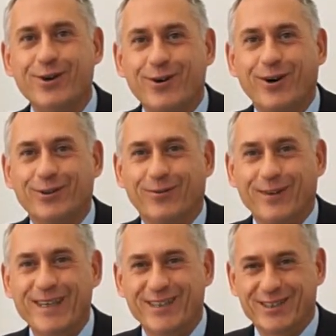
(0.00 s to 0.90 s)
Stück oder
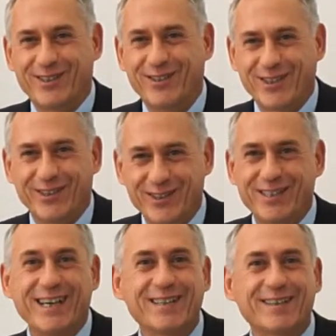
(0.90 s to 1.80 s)
vier Stück und
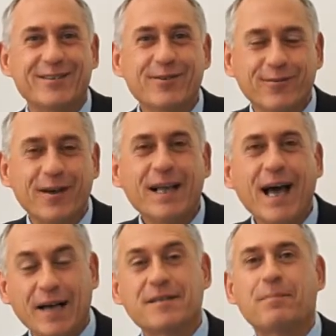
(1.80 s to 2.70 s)
konstanten auf.
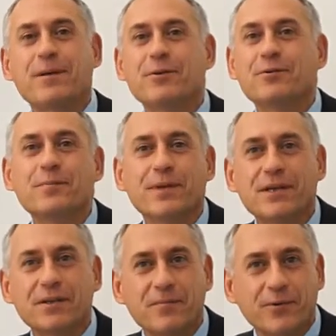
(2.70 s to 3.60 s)
Also ich bin nicht
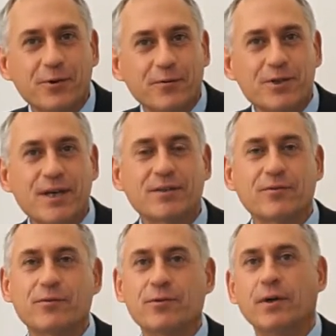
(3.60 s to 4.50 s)
unbedingt ein Frühaufsteher,
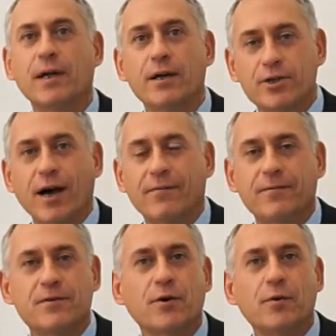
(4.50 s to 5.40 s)
dafür
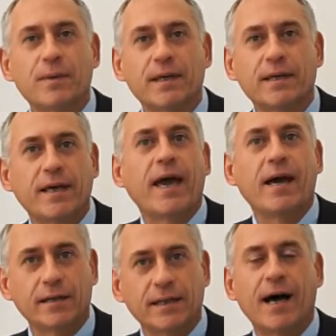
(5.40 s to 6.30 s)
arbeite ich Abend
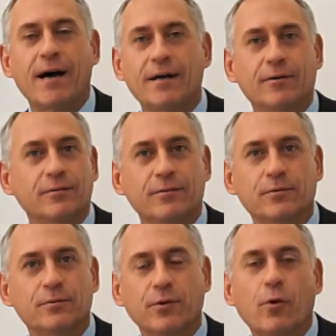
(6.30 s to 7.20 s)
gern lang und,
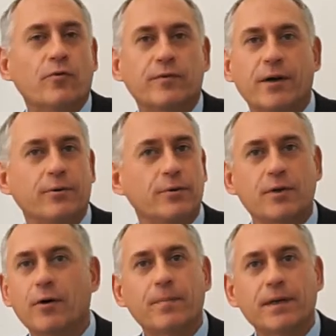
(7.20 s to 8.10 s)
und oft auch noch
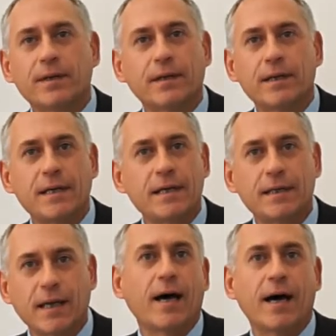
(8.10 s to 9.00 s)
Abend ein bisschen,
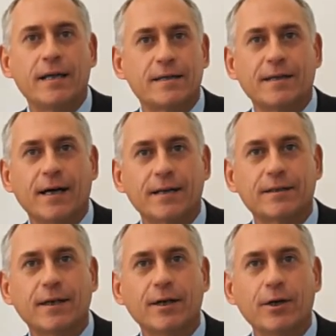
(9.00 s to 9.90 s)
daheim, zur Nacht.
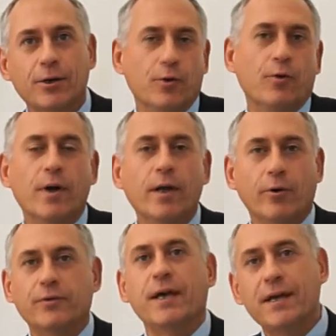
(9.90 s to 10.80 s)
Ja.
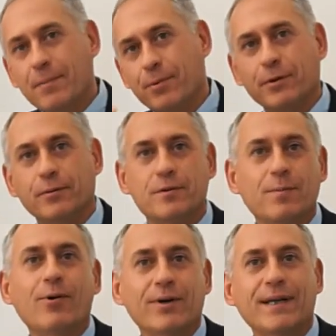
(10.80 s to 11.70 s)
Und dann eben das
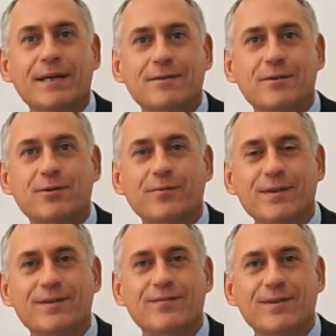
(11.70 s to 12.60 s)
Morgenessen, so wie
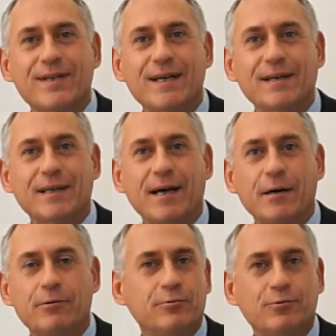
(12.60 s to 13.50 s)
ich es erzählt
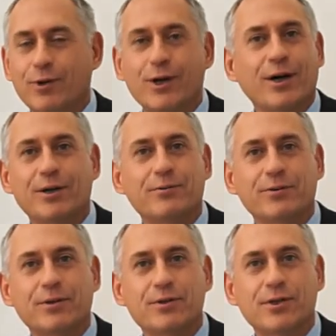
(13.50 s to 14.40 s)
habe, und dann kann ich
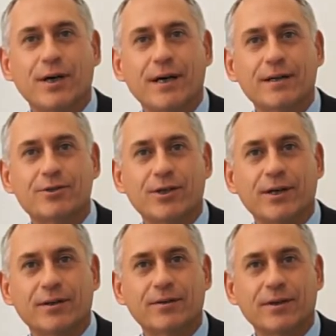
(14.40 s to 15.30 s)
gut den Tag
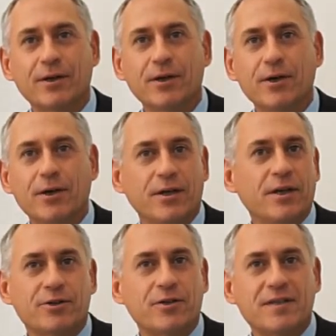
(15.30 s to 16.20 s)
starten. Die
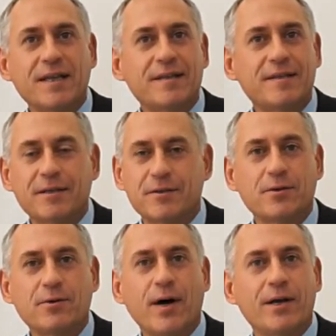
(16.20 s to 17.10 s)
ersten Sitzungen
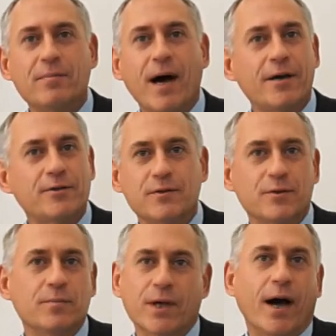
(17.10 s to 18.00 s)
so habe ich meistens
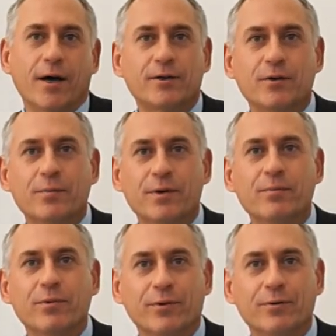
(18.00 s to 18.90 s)
um die 8 Uhr im
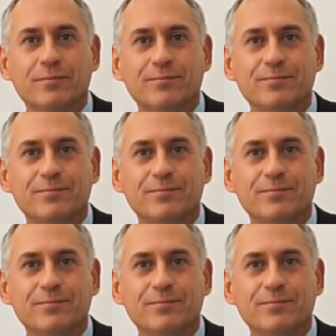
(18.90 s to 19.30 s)
Büro.